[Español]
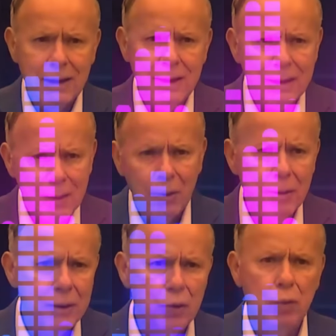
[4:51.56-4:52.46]
y se
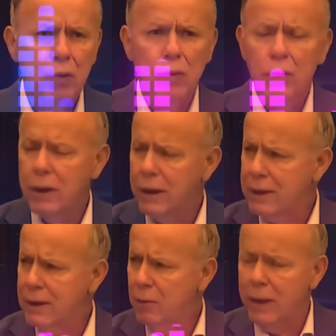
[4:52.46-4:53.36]
mueve en su burbuja de
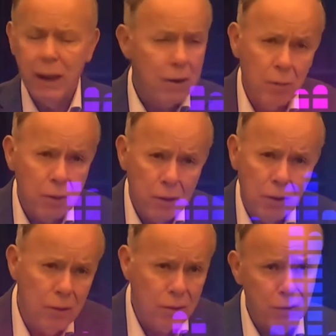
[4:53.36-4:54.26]
seguridad, como
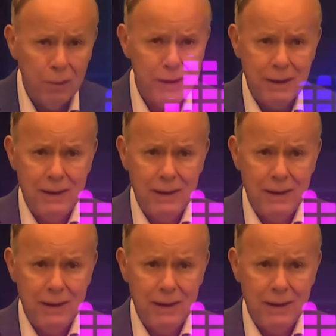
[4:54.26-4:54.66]
todos los hombres de